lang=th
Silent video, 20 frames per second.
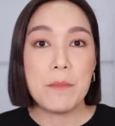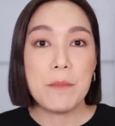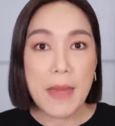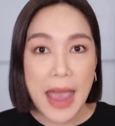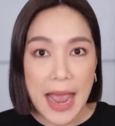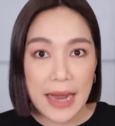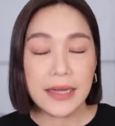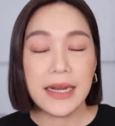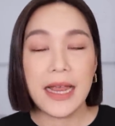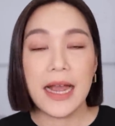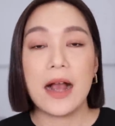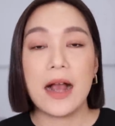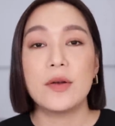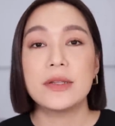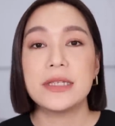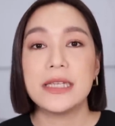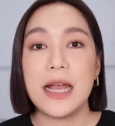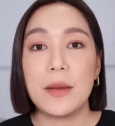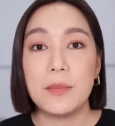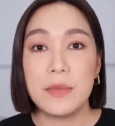M.A.C เนี่ยเขา
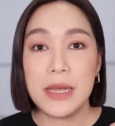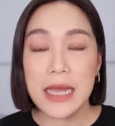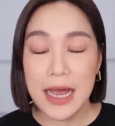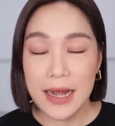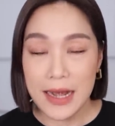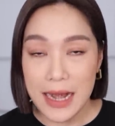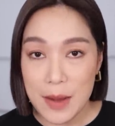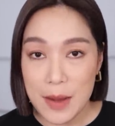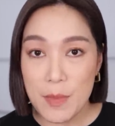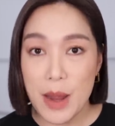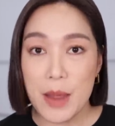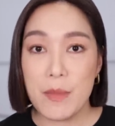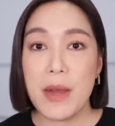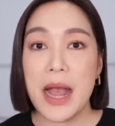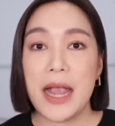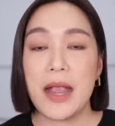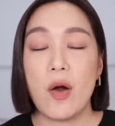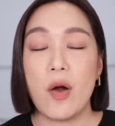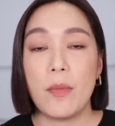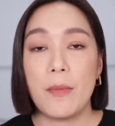จะยังมีอะไรให
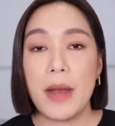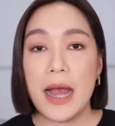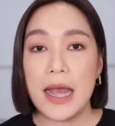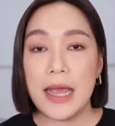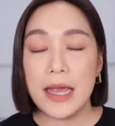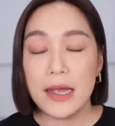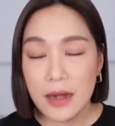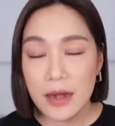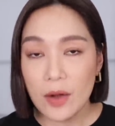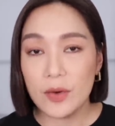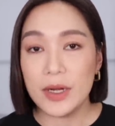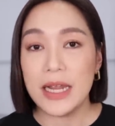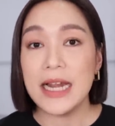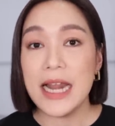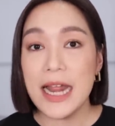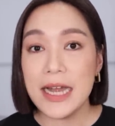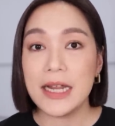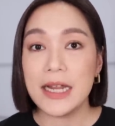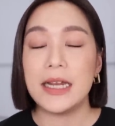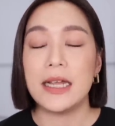ม่ๆออกมาให้เราได้
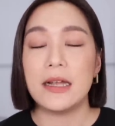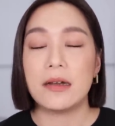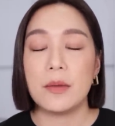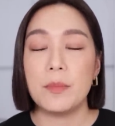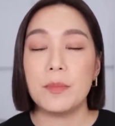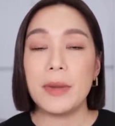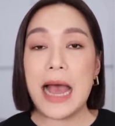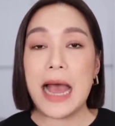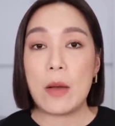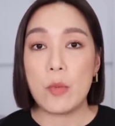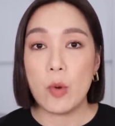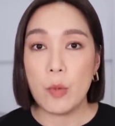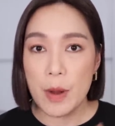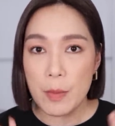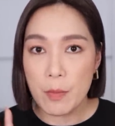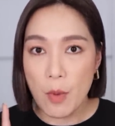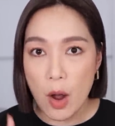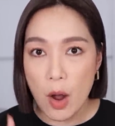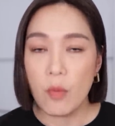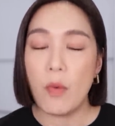เล่นกันอีกหรือเปล่ามุม
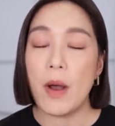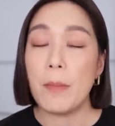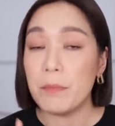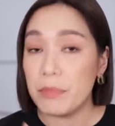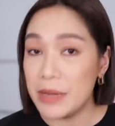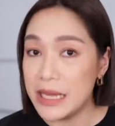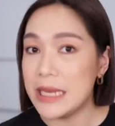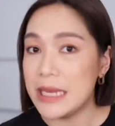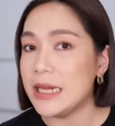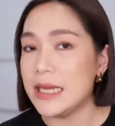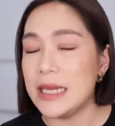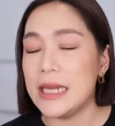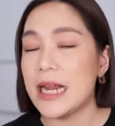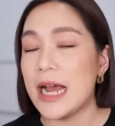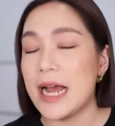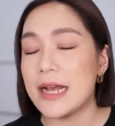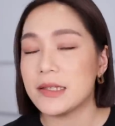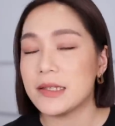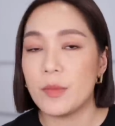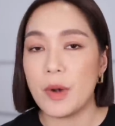มองว่าปีนี้
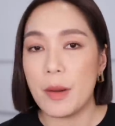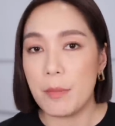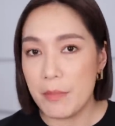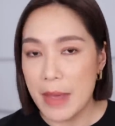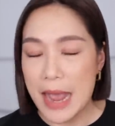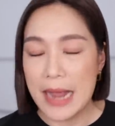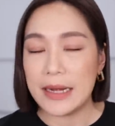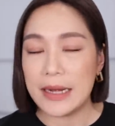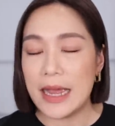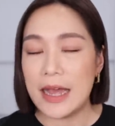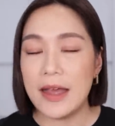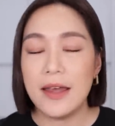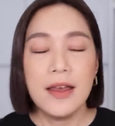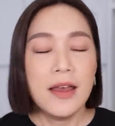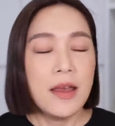นะคะสำหรับ M.A.C นะ